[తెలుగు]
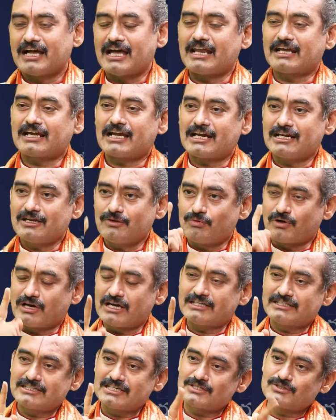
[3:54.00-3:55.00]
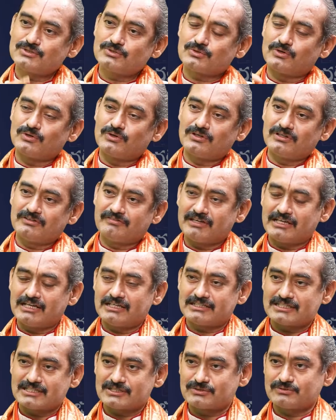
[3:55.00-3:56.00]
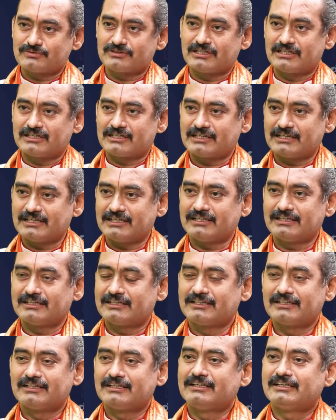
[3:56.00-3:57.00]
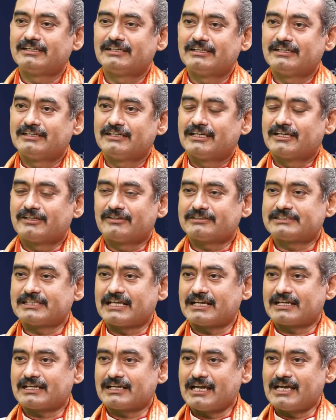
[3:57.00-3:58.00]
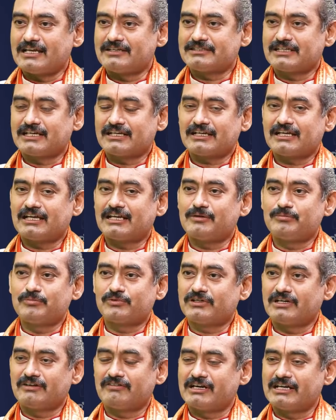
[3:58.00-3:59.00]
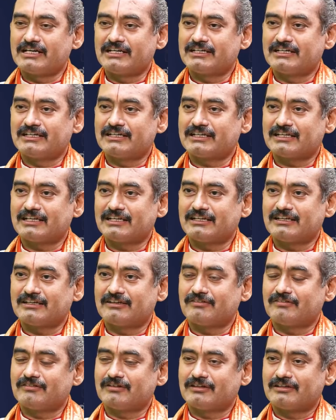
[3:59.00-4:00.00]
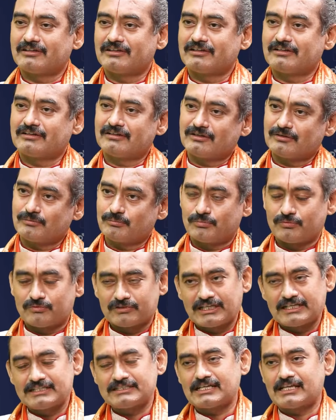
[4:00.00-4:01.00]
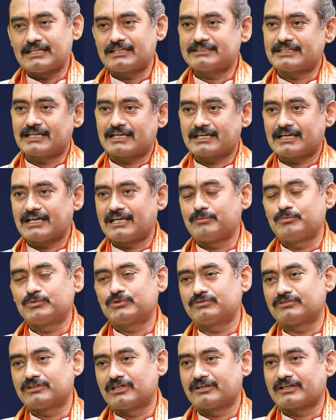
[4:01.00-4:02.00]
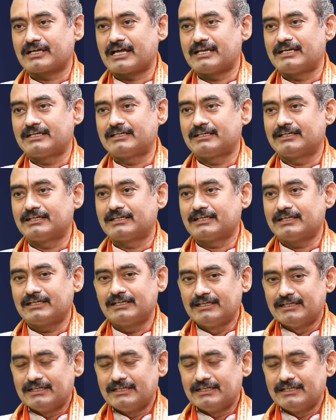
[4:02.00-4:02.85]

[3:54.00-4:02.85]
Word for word: అలా కాకుండా ఒకటి చేస్తూ రెండోది వేరే చేస్తుంటే అంటే ఏదో శనక్కాయలు శనక్కాయలు అమ్ముకునేవాడు ఏంటంటే ఉదయం సాయంత్రం శనక్కాయలు అమ్ముతుంటాడు కానీ ఏంటంటే